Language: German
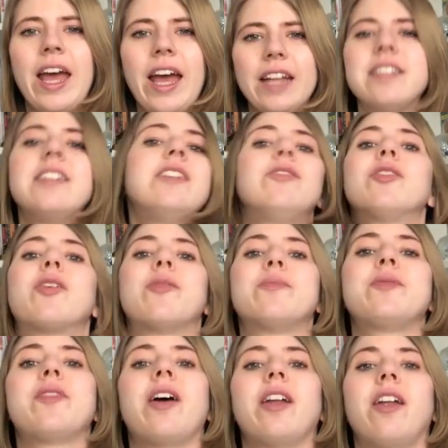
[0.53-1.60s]
Herzlich
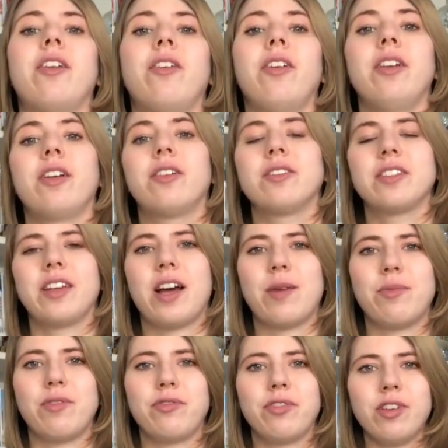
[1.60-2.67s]
willkommen zu einer neuen
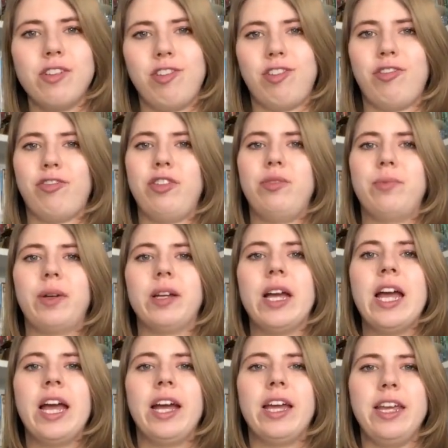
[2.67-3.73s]
Ausgabe Frische Filme
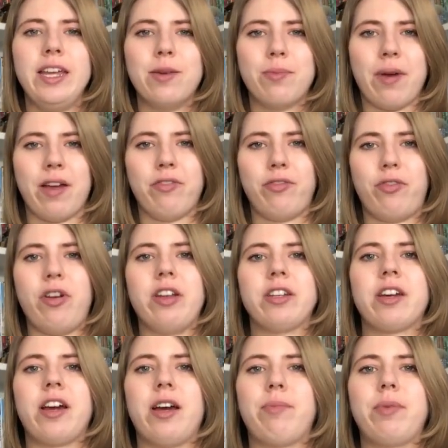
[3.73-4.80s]
hier bei
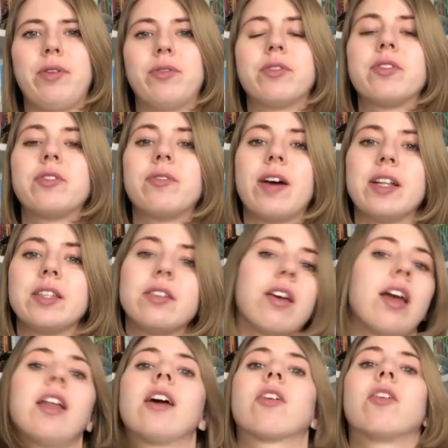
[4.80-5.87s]
Fred Carpet und zwar zu
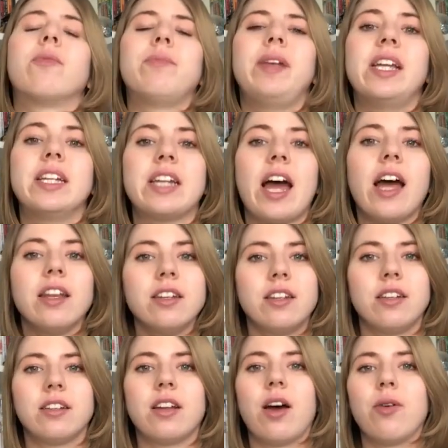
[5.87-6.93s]
einer komplett
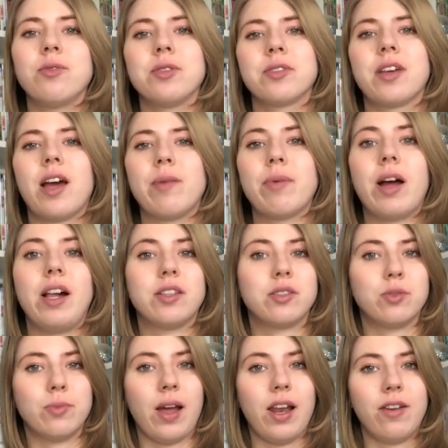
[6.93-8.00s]
anderen Ausgabe
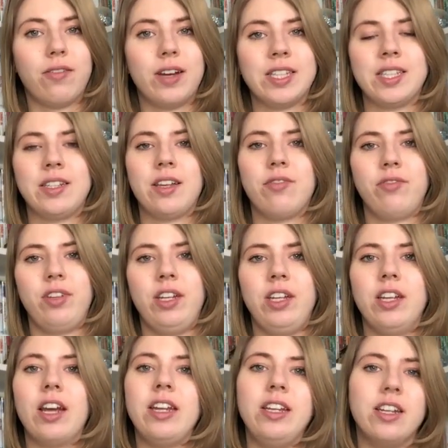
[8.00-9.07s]
als normalerweise, denn
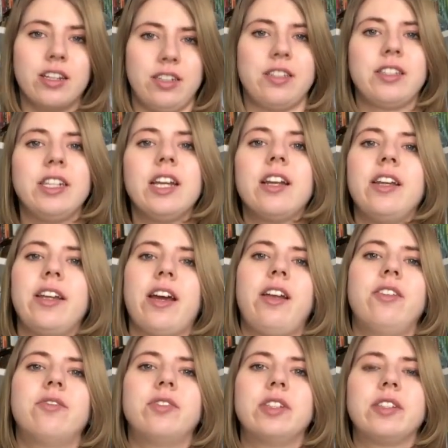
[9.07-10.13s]
wie ihr sicherlich
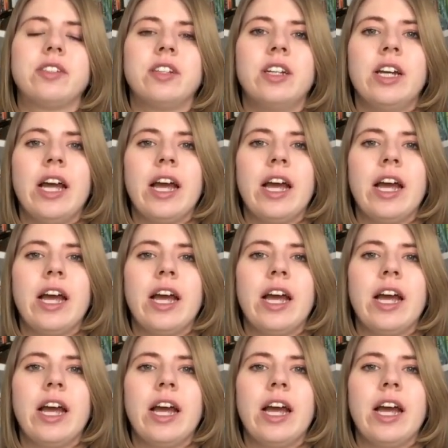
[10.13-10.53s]
alle wisst,